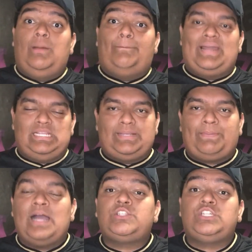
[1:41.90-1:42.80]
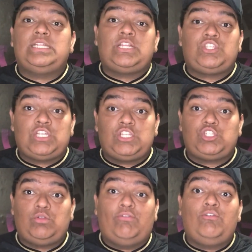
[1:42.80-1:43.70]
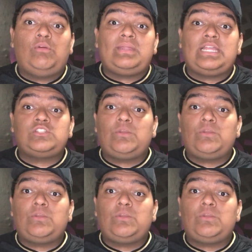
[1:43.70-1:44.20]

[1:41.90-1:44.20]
Para essa partida, diante do Fluminense